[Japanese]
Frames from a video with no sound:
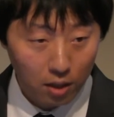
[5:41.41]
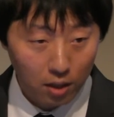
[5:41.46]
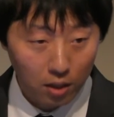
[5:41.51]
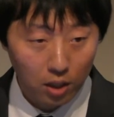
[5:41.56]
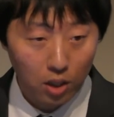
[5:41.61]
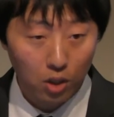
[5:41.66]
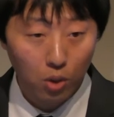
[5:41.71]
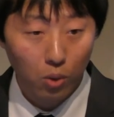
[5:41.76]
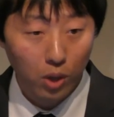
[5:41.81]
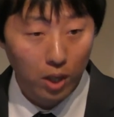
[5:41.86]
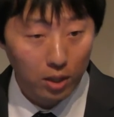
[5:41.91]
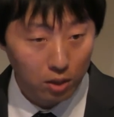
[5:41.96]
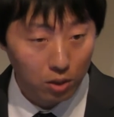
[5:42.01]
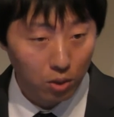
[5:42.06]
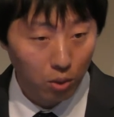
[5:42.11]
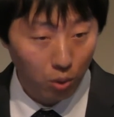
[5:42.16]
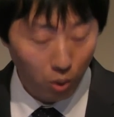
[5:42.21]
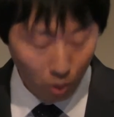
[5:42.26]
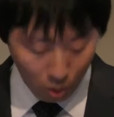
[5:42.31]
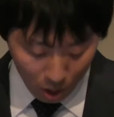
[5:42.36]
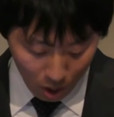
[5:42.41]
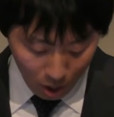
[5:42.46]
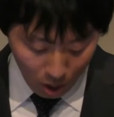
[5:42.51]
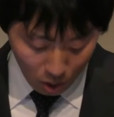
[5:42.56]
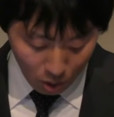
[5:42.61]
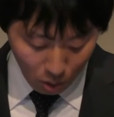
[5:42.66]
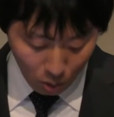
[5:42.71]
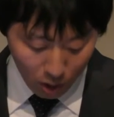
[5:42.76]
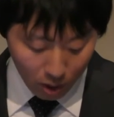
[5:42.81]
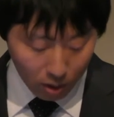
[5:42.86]
企業活動を
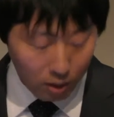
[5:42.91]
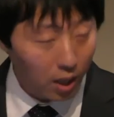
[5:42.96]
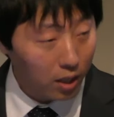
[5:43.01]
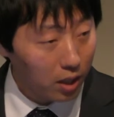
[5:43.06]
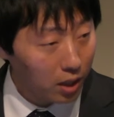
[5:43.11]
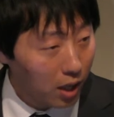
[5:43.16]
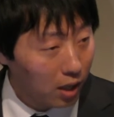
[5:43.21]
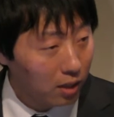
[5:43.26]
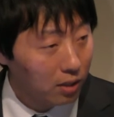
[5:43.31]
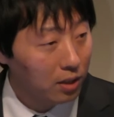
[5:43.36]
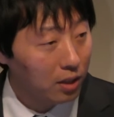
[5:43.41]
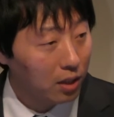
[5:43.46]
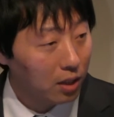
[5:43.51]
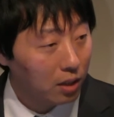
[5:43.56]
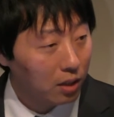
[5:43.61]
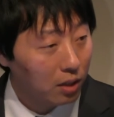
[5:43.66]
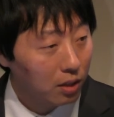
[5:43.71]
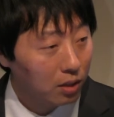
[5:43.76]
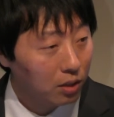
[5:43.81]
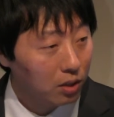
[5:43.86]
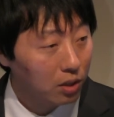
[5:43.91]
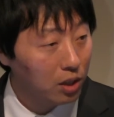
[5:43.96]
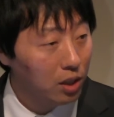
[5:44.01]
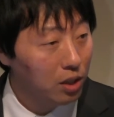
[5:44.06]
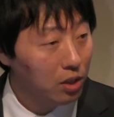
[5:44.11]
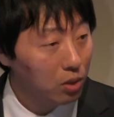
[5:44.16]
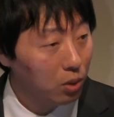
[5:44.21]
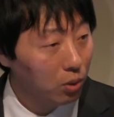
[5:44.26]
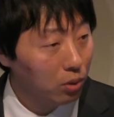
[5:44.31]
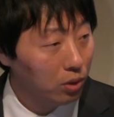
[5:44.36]
より的確に
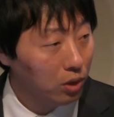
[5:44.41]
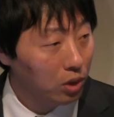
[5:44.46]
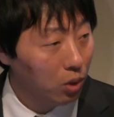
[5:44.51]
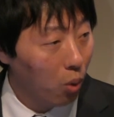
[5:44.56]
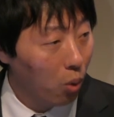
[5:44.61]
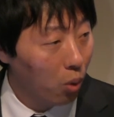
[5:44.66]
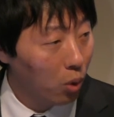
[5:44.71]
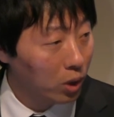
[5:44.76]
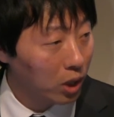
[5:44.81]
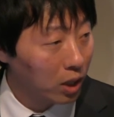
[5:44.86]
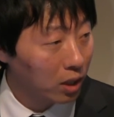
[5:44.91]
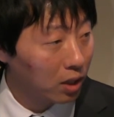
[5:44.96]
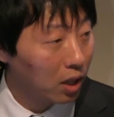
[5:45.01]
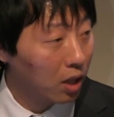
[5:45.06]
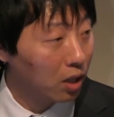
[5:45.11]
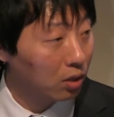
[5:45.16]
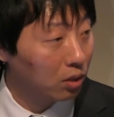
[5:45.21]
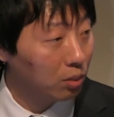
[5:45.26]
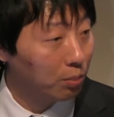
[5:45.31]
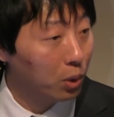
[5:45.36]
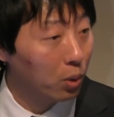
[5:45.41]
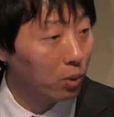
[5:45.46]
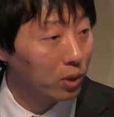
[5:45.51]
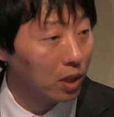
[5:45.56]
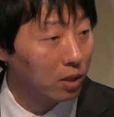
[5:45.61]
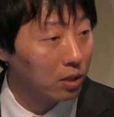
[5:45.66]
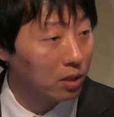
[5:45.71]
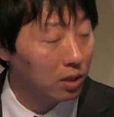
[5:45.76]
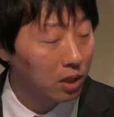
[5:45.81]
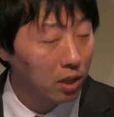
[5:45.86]
迅速に行っていく
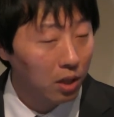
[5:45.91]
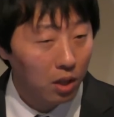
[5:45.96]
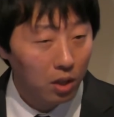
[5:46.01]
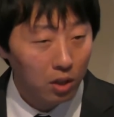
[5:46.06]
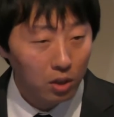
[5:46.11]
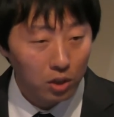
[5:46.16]
プロセスに